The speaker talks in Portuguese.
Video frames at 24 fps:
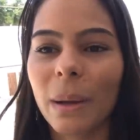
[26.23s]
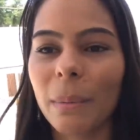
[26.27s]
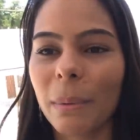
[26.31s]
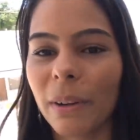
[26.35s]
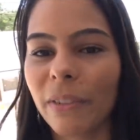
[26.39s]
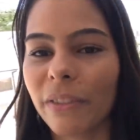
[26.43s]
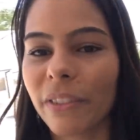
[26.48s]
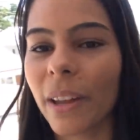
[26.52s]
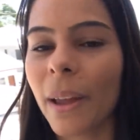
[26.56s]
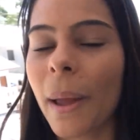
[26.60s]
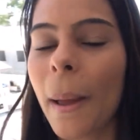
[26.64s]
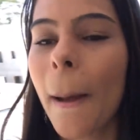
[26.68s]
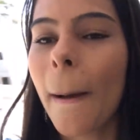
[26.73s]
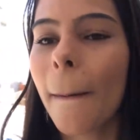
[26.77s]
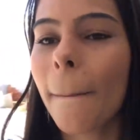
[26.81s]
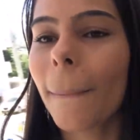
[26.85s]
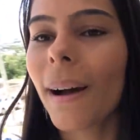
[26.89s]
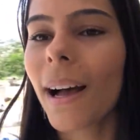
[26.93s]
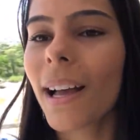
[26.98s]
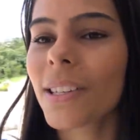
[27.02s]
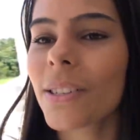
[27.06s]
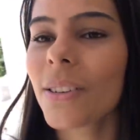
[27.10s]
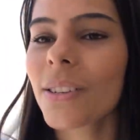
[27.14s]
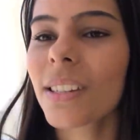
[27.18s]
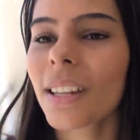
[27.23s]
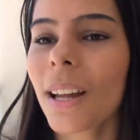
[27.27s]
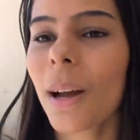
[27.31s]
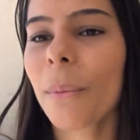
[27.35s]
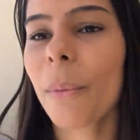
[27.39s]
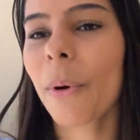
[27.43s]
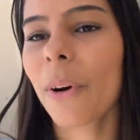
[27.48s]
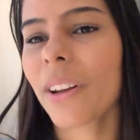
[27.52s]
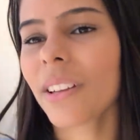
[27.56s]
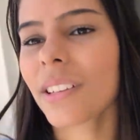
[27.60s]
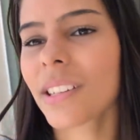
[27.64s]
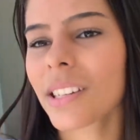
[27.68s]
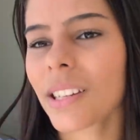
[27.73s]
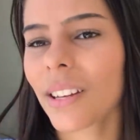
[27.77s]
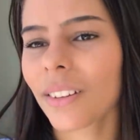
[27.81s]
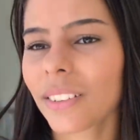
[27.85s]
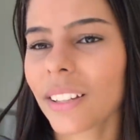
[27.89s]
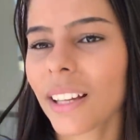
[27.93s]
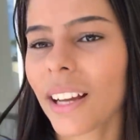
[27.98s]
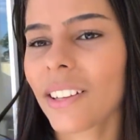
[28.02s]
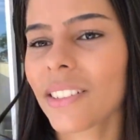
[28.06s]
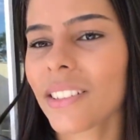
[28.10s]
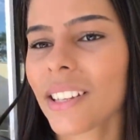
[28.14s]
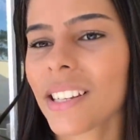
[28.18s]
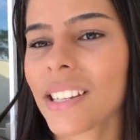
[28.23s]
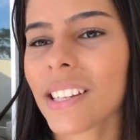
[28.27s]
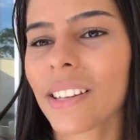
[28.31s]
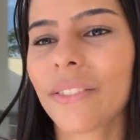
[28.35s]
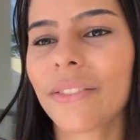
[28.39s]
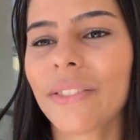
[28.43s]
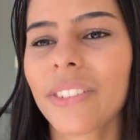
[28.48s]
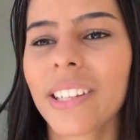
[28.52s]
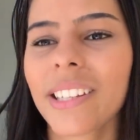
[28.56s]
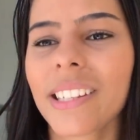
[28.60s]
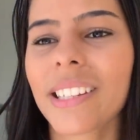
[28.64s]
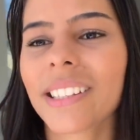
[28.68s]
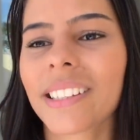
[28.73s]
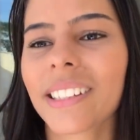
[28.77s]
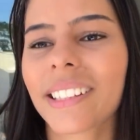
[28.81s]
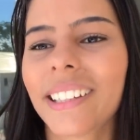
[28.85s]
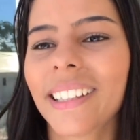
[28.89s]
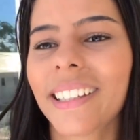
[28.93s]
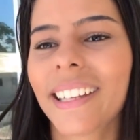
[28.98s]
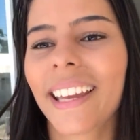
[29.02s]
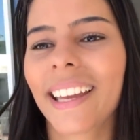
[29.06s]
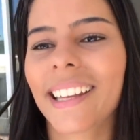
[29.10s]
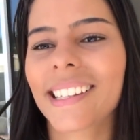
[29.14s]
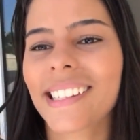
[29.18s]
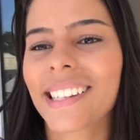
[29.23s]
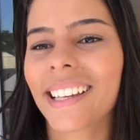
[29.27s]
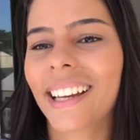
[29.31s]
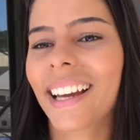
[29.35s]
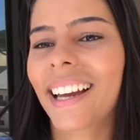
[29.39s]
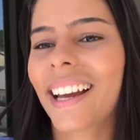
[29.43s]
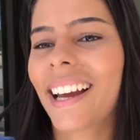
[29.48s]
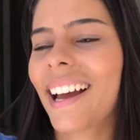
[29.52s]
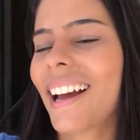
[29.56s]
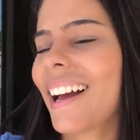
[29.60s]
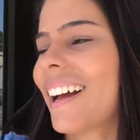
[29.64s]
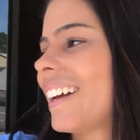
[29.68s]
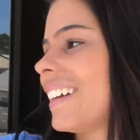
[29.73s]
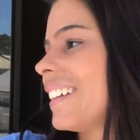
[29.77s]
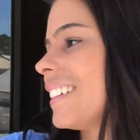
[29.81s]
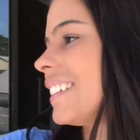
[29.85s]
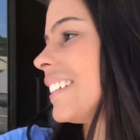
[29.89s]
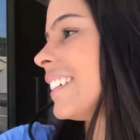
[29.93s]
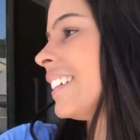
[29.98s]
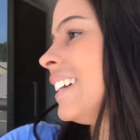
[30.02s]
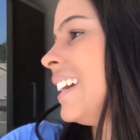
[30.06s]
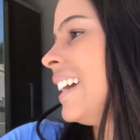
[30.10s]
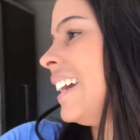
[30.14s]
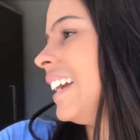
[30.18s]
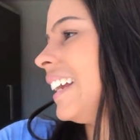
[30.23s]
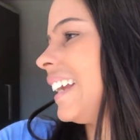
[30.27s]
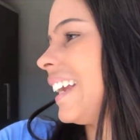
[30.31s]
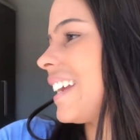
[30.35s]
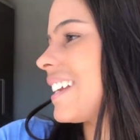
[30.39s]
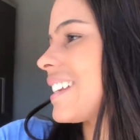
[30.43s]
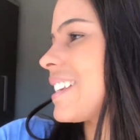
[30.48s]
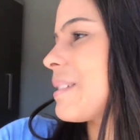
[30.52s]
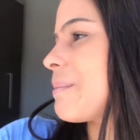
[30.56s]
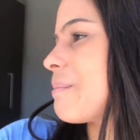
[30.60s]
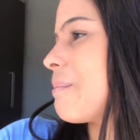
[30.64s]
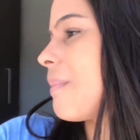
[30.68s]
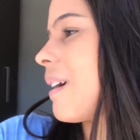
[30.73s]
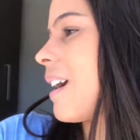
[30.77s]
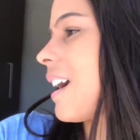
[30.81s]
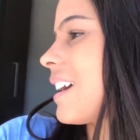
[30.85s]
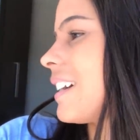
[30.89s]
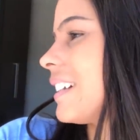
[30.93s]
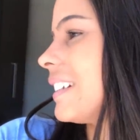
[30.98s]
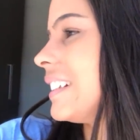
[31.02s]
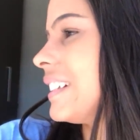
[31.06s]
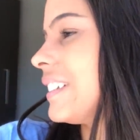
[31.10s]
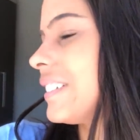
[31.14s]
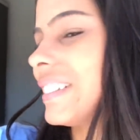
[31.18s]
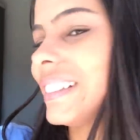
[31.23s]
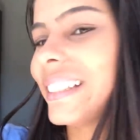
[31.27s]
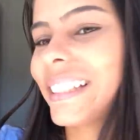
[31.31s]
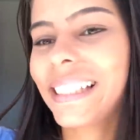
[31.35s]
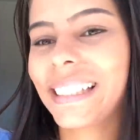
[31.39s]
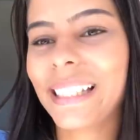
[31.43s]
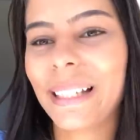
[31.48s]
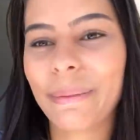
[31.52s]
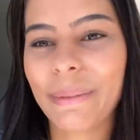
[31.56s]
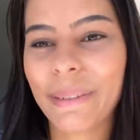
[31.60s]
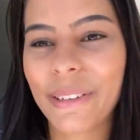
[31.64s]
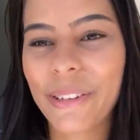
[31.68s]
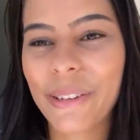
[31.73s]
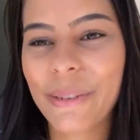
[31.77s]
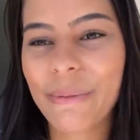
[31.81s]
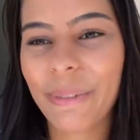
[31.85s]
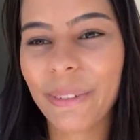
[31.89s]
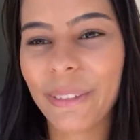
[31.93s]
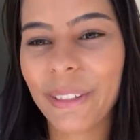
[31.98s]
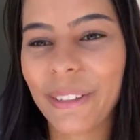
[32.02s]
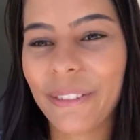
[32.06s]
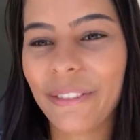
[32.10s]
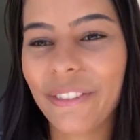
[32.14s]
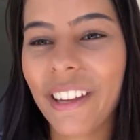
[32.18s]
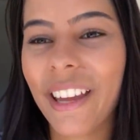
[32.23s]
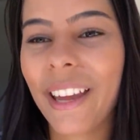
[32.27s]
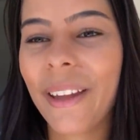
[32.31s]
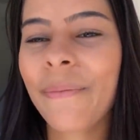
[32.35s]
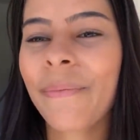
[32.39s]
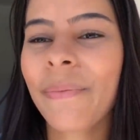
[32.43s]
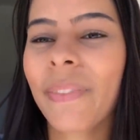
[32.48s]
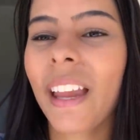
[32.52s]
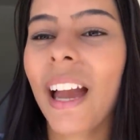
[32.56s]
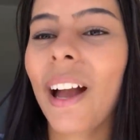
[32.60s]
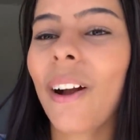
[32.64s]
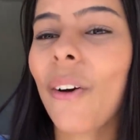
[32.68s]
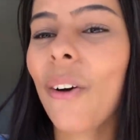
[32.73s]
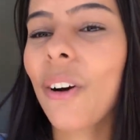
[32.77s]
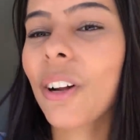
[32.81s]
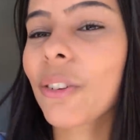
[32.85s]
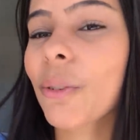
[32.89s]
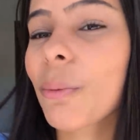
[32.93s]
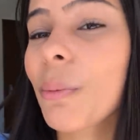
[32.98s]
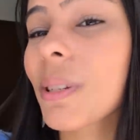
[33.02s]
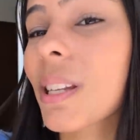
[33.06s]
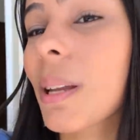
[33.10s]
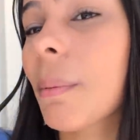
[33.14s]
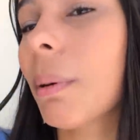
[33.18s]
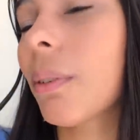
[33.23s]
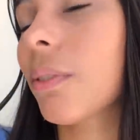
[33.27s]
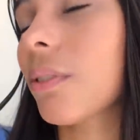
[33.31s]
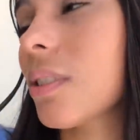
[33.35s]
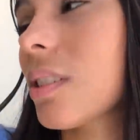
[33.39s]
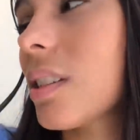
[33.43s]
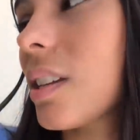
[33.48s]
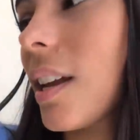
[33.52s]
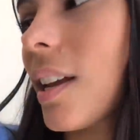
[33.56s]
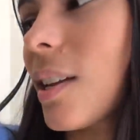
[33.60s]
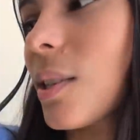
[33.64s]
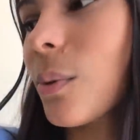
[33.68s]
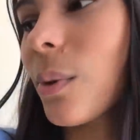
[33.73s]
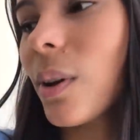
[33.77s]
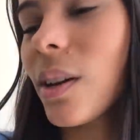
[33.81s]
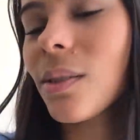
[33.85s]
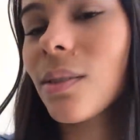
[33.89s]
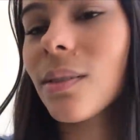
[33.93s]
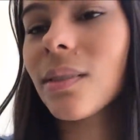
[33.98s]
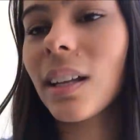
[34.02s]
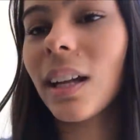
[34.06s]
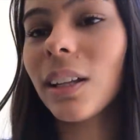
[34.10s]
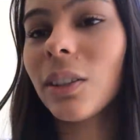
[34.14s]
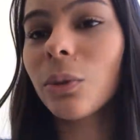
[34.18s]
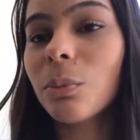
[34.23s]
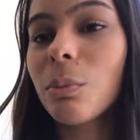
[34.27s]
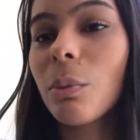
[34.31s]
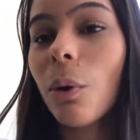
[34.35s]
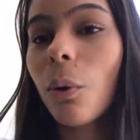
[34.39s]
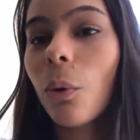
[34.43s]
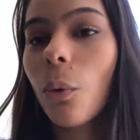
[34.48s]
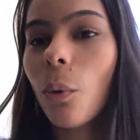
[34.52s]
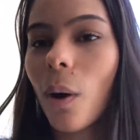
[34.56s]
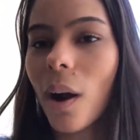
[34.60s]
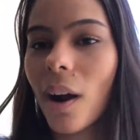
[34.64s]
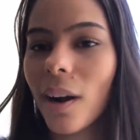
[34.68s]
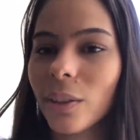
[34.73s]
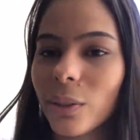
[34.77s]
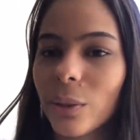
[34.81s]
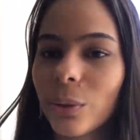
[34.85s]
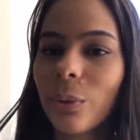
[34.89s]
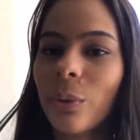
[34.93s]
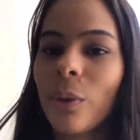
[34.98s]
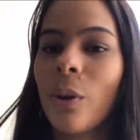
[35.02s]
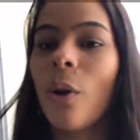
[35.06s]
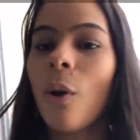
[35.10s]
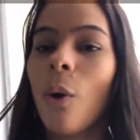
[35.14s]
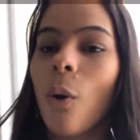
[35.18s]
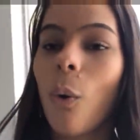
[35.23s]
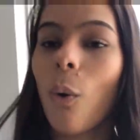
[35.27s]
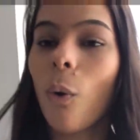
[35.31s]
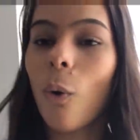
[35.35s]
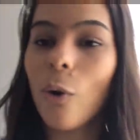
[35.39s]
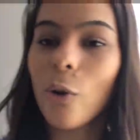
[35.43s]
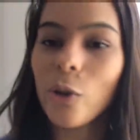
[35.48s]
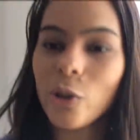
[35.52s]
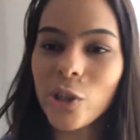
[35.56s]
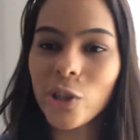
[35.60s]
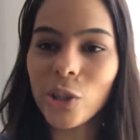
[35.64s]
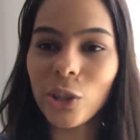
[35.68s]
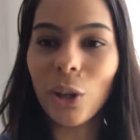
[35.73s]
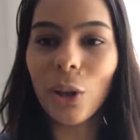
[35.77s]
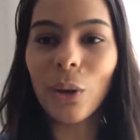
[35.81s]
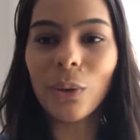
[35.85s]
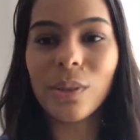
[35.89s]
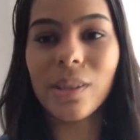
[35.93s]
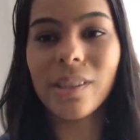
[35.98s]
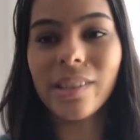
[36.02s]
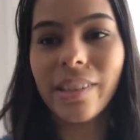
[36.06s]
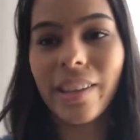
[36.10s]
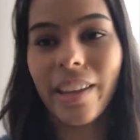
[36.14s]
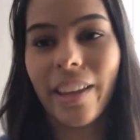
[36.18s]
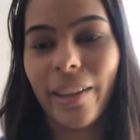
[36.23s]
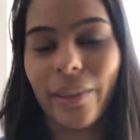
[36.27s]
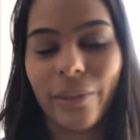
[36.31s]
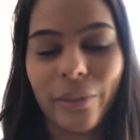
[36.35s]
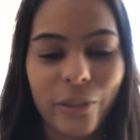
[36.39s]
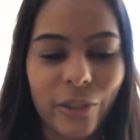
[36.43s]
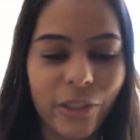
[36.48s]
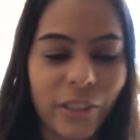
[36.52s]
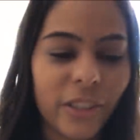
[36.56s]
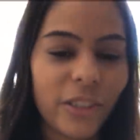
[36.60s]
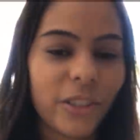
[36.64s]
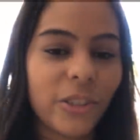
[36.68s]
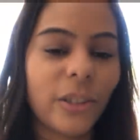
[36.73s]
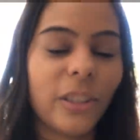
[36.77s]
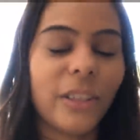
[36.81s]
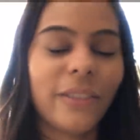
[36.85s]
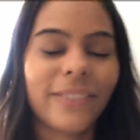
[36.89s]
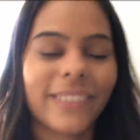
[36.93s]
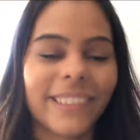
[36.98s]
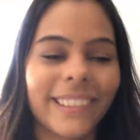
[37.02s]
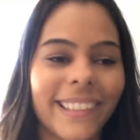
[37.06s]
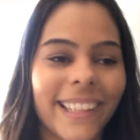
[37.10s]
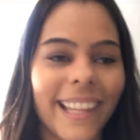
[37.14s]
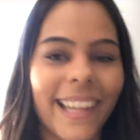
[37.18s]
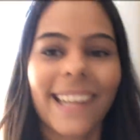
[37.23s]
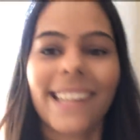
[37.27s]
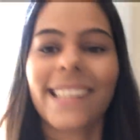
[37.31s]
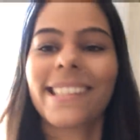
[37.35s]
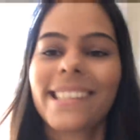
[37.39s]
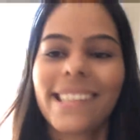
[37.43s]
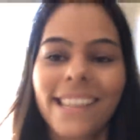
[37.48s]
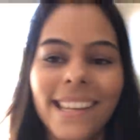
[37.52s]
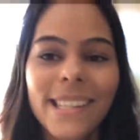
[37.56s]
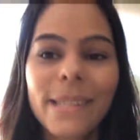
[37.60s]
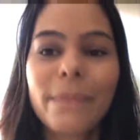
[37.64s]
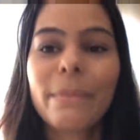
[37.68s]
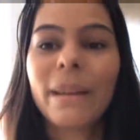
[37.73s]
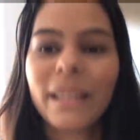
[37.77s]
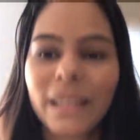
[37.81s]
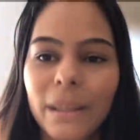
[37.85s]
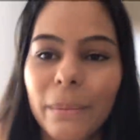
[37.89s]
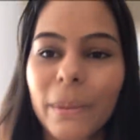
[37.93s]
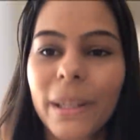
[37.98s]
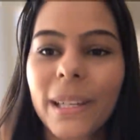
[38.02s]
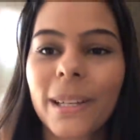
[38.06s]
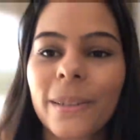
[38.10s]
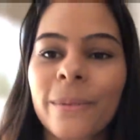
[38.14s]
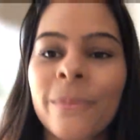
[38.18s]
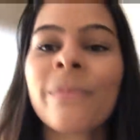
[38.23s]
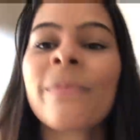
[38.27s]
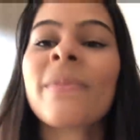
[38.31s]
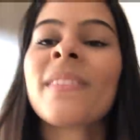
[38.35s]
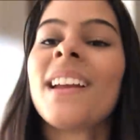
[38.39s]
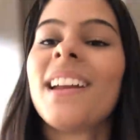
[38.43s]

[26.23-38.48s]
não dá pra ver. Mas eu estava morrendo de saudade dessa vista aqui, que é a sacada, que é esse mar lindo ali que dá pra gente poder ver. Agora eu vou mostrar pra vocês o resultado do meu quarto. Hoje, logo cedo, gente, eu levantei, era seis e meia da manhã.